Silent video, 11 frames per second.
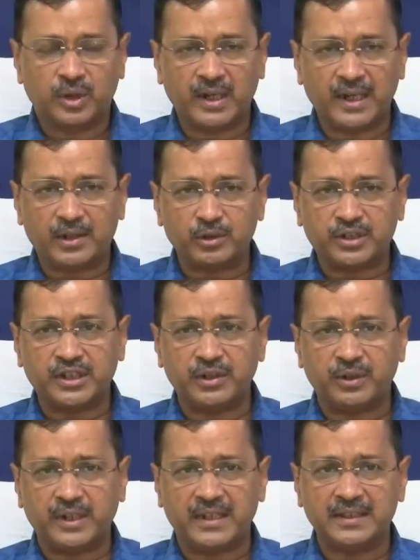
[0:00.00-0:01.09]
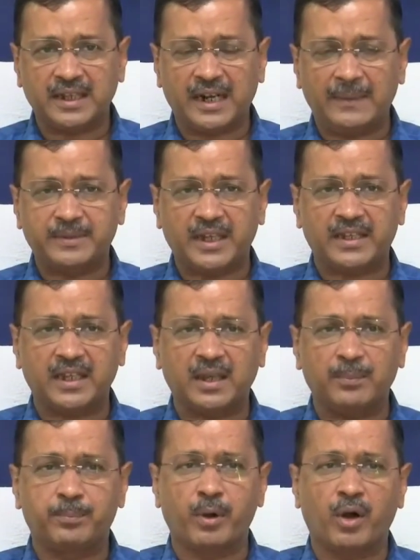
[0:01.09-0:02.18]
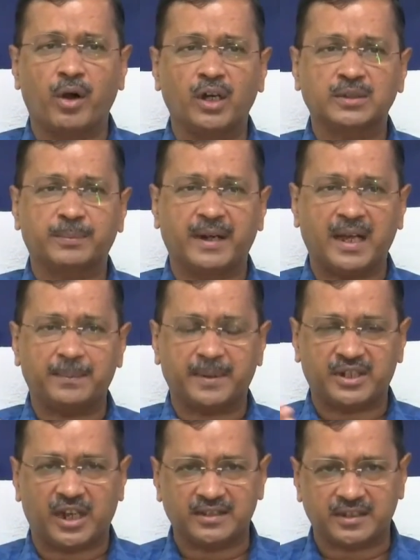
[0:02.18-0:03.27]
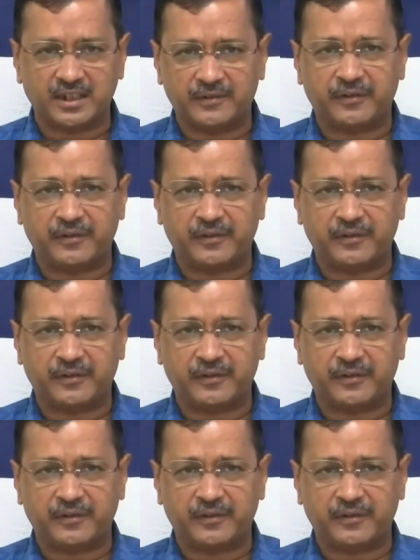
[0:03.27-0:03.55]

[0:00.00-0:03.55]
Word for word: अगले कुछ दिनों के अंदर आप देखेंगे बहुत बड़ा प्रशासनिक